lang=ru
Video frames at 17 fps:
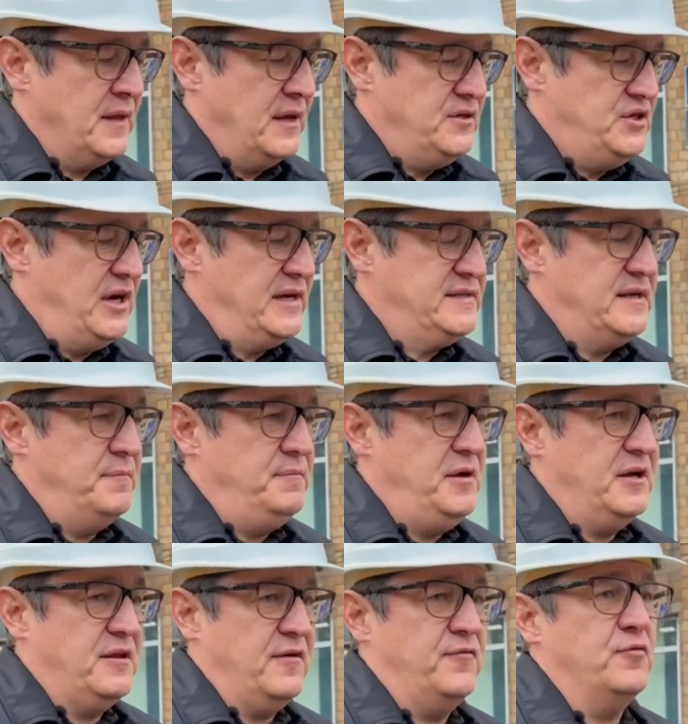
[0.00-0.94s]
Часть
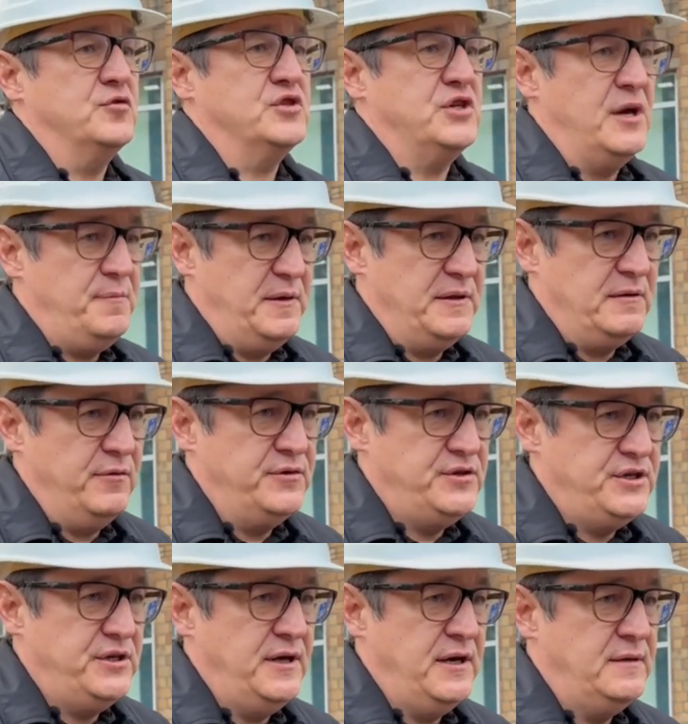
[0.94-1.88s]
объектов уже
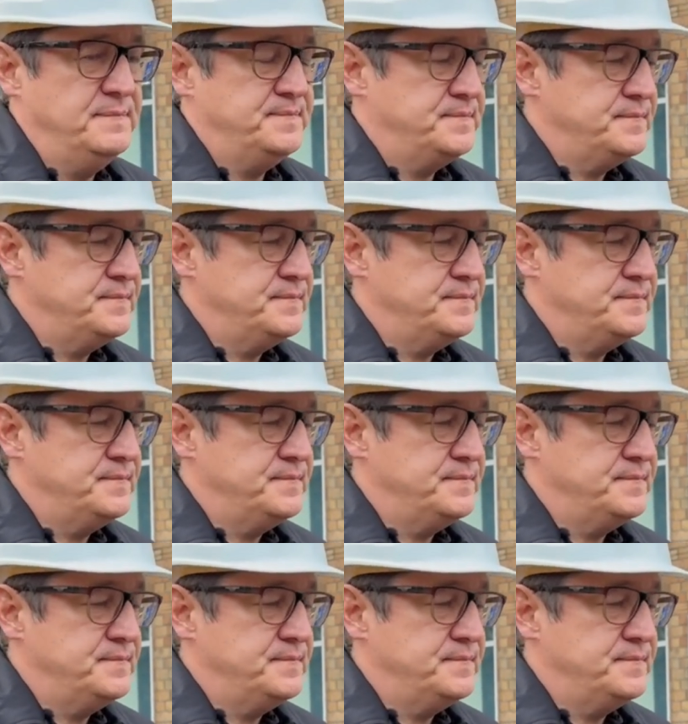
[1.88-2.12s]
подключены